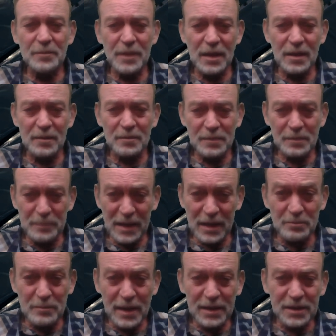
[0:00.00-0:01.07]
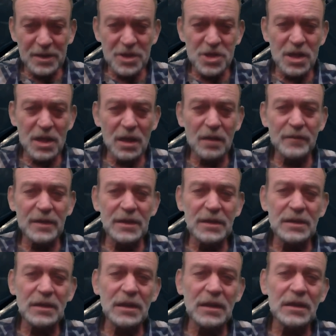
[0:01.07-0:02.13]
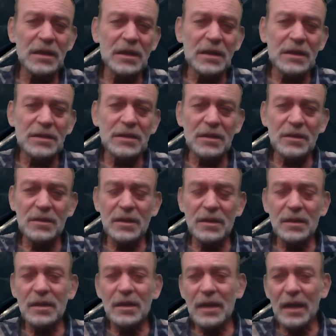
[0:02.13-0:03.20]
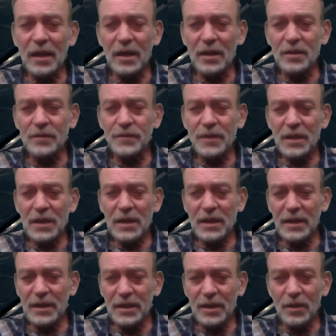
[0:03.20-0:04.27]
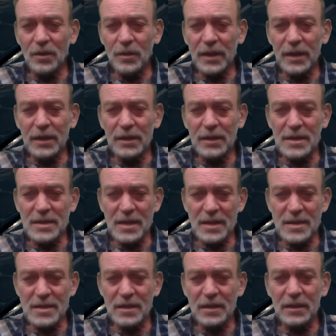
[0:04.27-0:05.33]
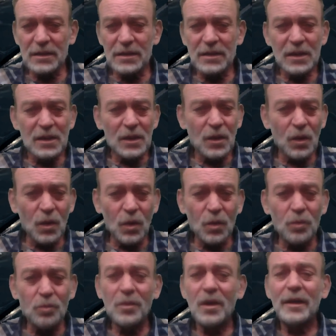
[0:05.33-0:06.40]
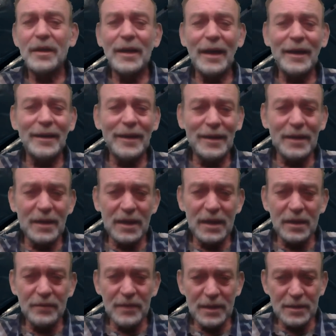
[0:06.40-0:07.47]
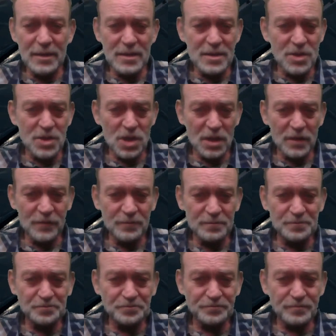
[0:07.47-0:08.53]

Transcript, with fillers: pra pragmatisch gearbeitet hat, sondern auf Ideologien gesetzt hat, um eine Energiewende zu schaffen.